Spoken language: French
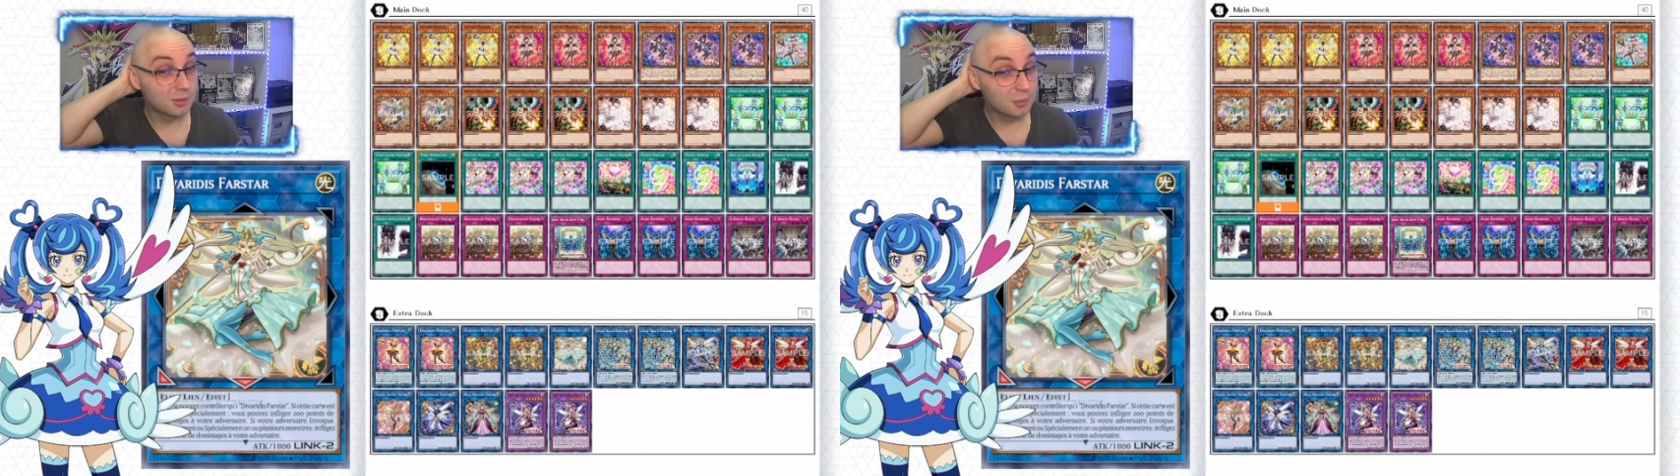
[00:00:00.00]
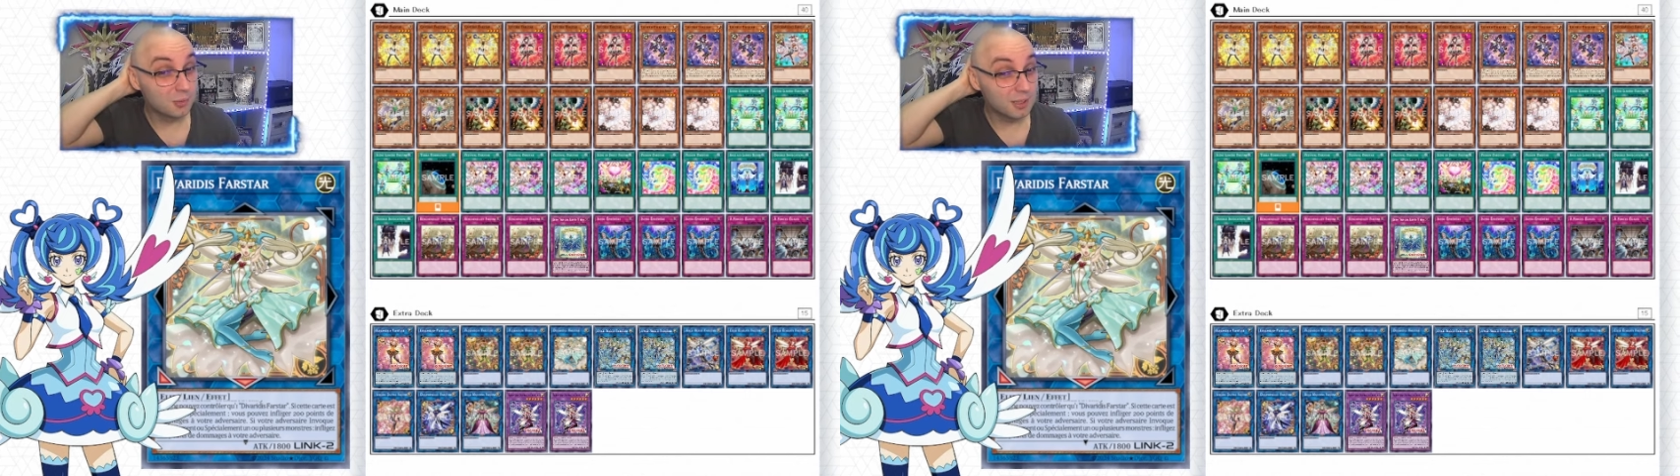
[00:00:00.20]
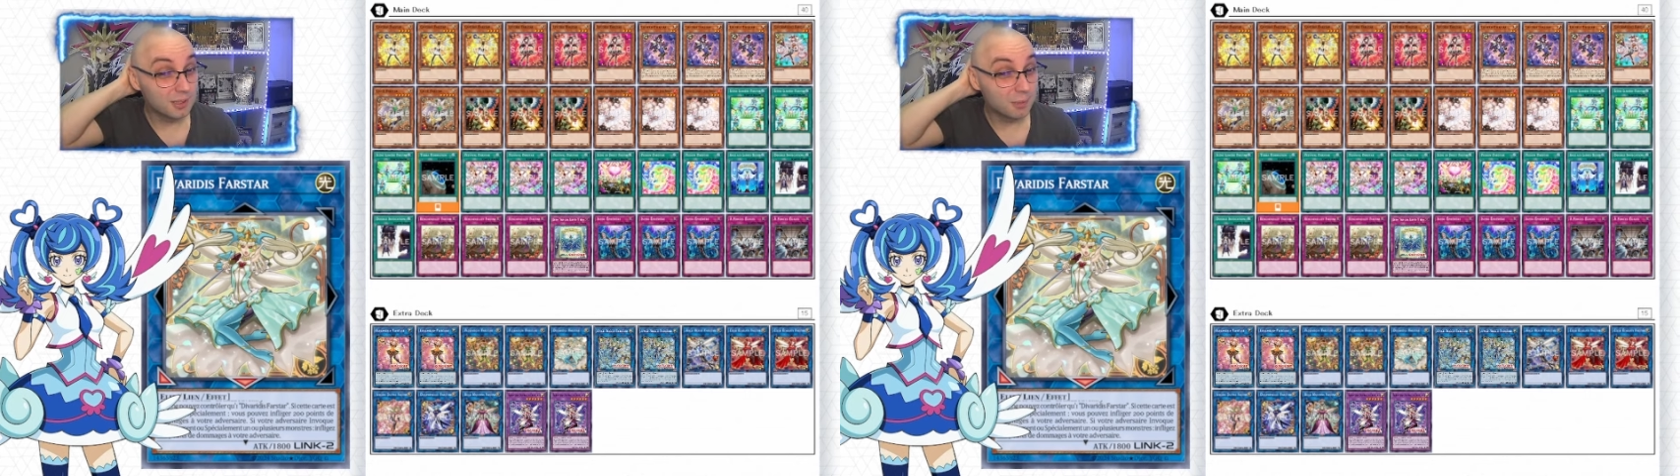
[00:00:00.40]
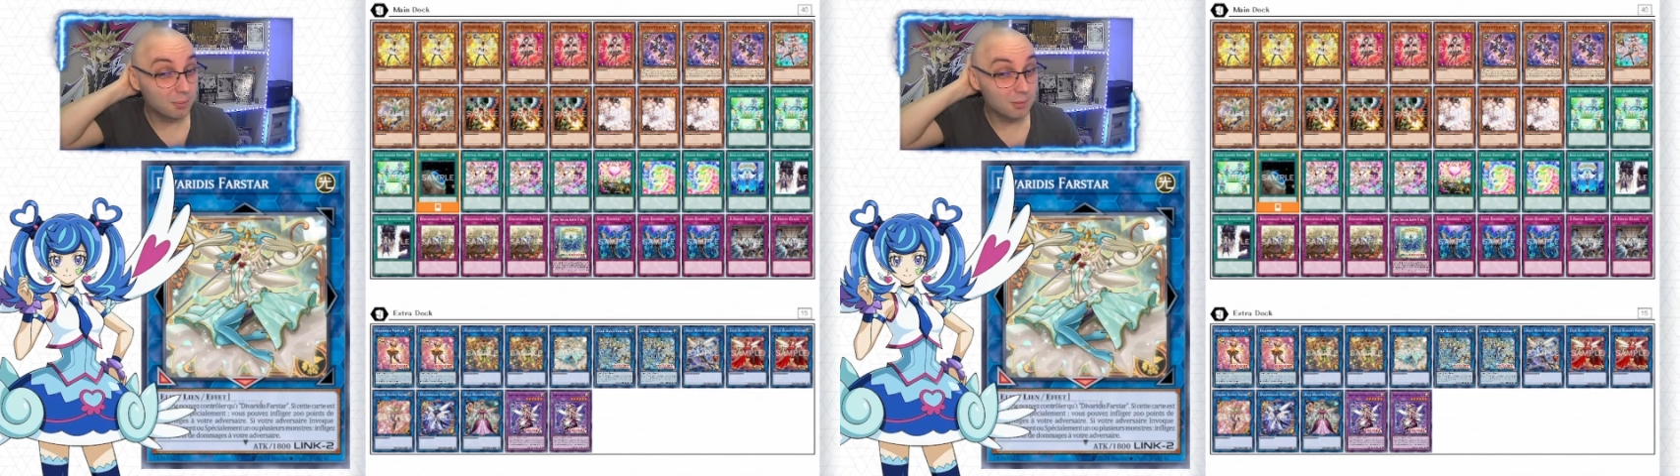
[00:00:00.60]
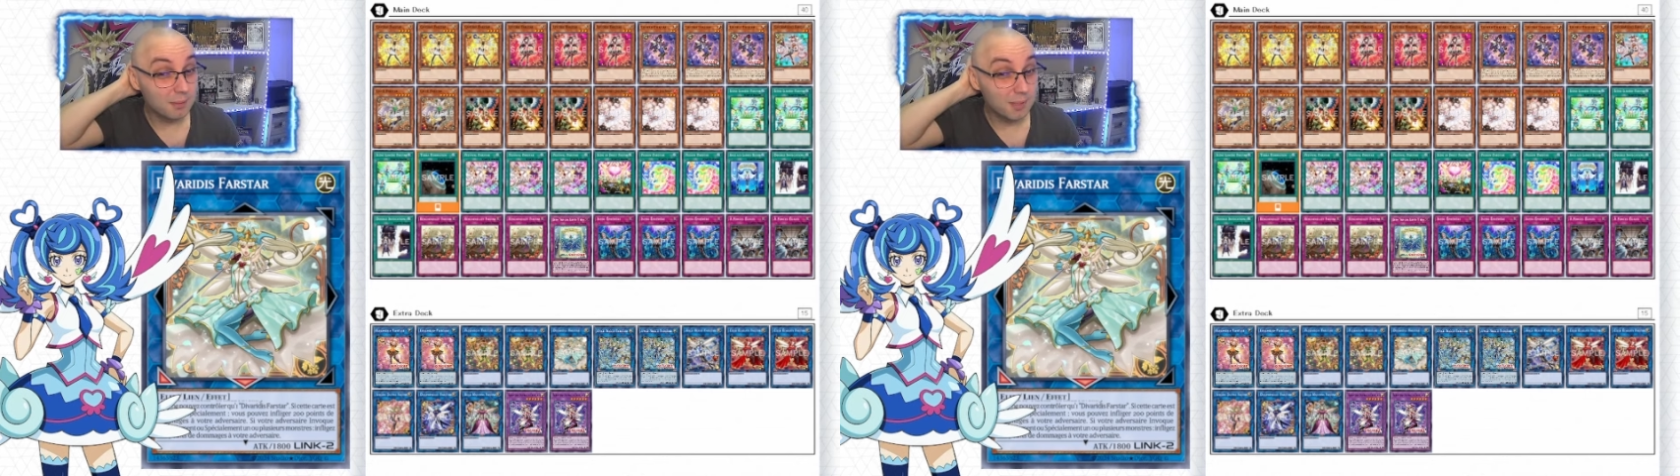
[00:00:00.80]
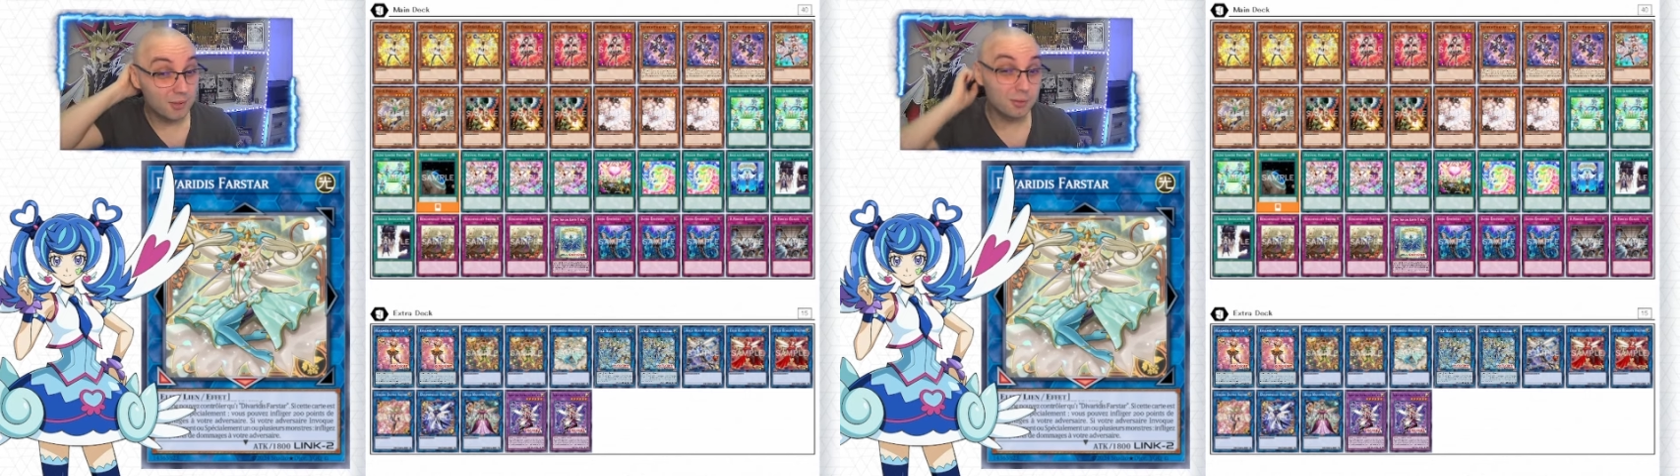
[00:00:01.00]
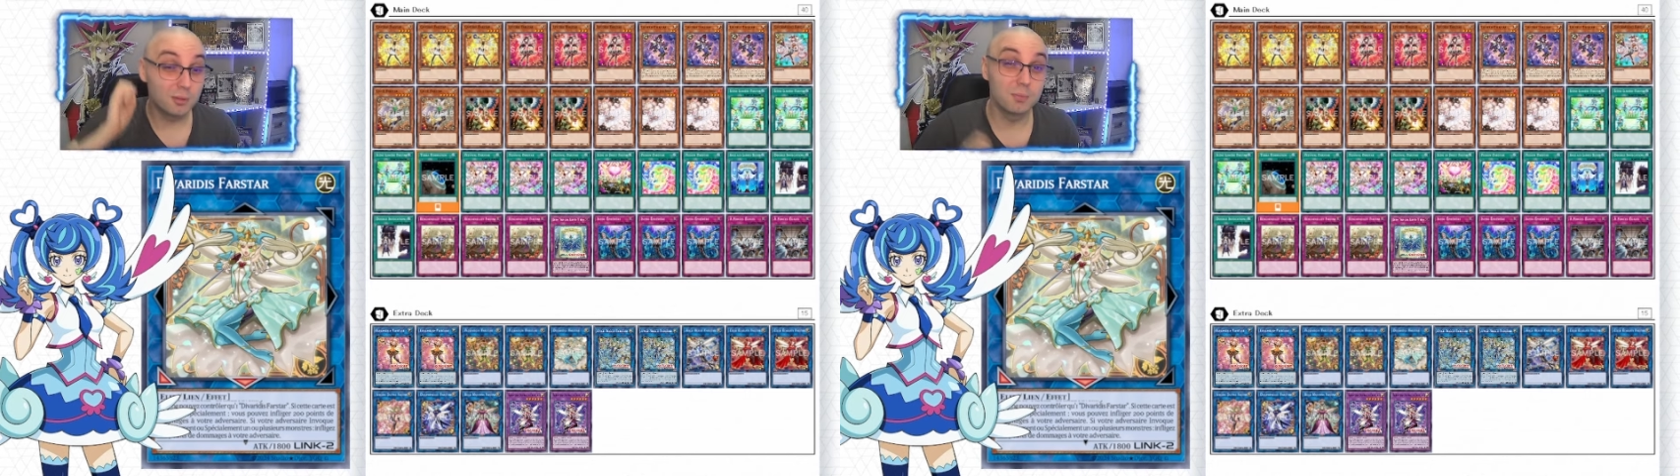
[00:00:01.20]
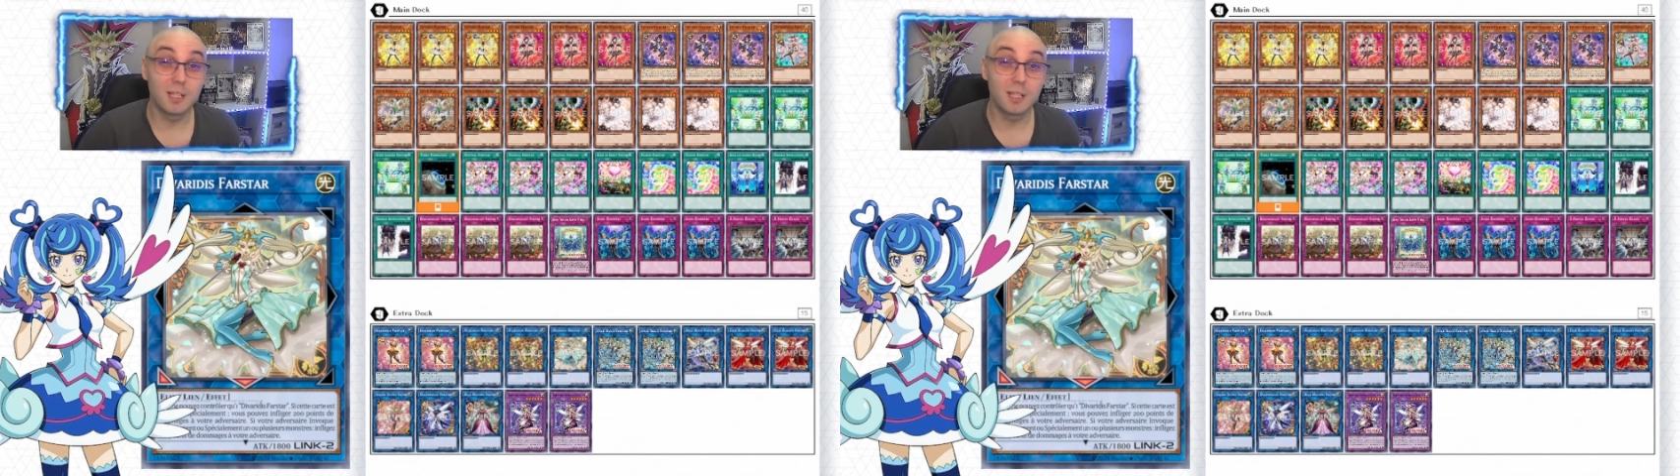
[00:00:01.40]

écoutez, le problème étant que bon,